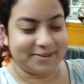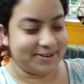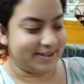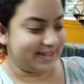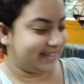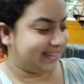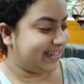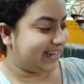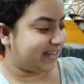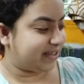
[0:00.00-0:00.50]

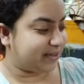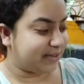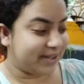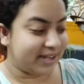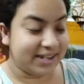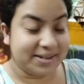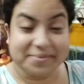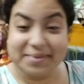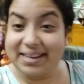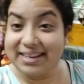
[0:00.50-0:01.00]
পড়েছি
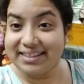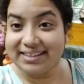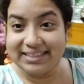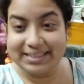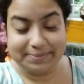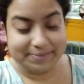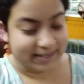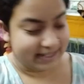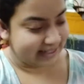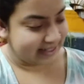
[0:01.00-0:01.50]
একটুখানি
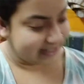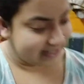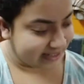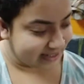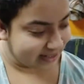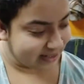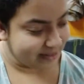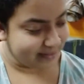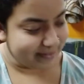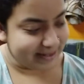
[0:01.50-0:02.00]
মেহেন্দি
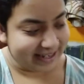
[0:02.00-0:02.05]
বেঁচেছিল